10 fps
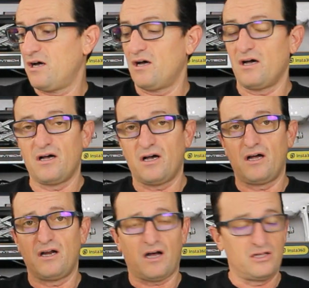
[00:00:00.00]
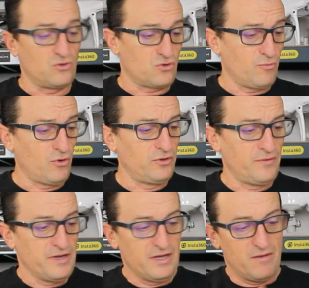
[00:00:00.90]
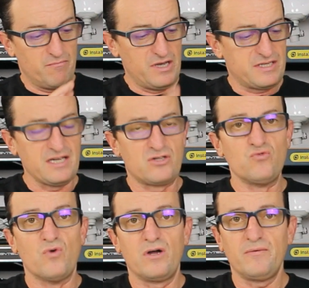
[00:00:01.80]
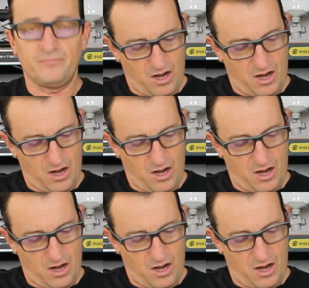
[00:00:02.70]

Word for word: à la radiocommande, mais c'est tout. Hein.